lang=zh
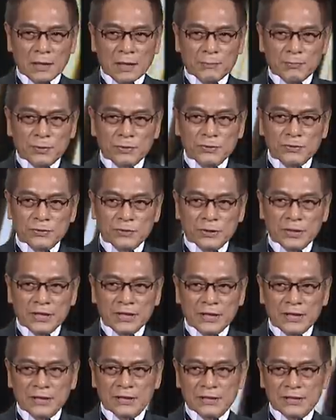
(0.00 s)
步入了
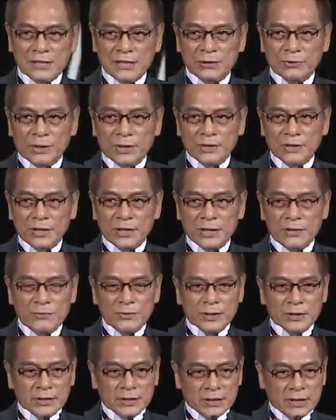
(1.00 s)
另一个阶段的音
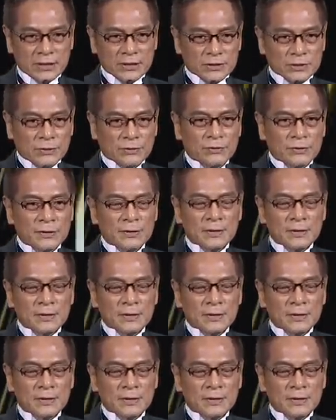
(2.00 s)
乐的演奏，